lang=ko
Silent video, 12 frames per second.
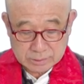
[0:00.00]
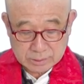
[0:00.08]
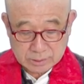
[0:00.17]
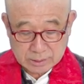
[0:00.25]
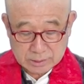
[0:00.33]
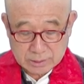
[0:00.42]

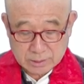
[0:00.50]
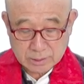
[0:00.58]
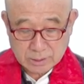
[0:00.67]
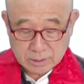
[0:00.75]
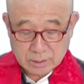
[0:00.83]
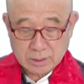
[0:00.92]
이렇게 이제
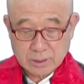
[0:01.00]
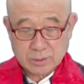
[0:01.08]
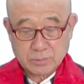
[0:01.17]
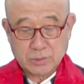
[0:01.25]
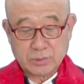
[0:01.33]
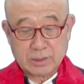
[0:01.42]

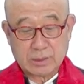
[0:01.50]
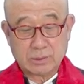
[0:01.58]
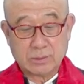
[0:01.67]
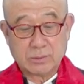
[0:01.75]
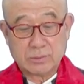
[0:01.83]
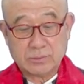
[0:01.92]
변하는
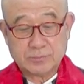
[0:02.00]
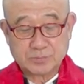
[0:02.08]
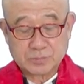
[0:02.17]
거고.